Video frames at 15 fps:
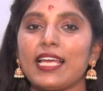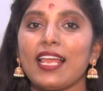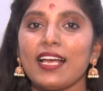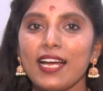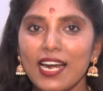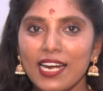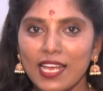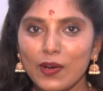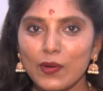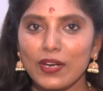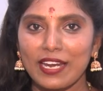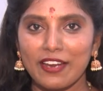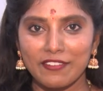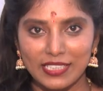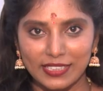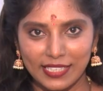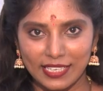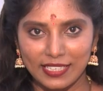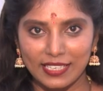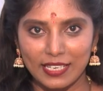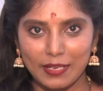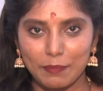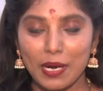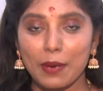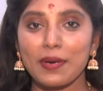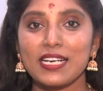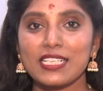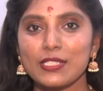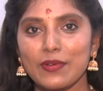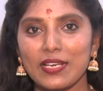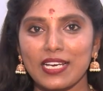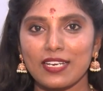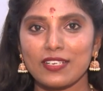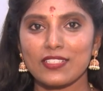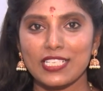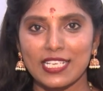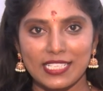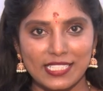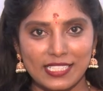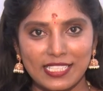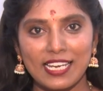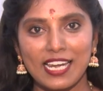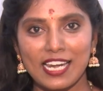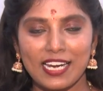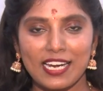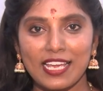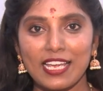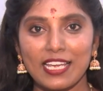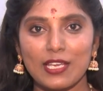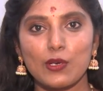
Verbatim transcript: తెలంగాణలో రేవంత్ రెడ్డి ప్రమాణ స్వీకారం చేసింది నిన్ననే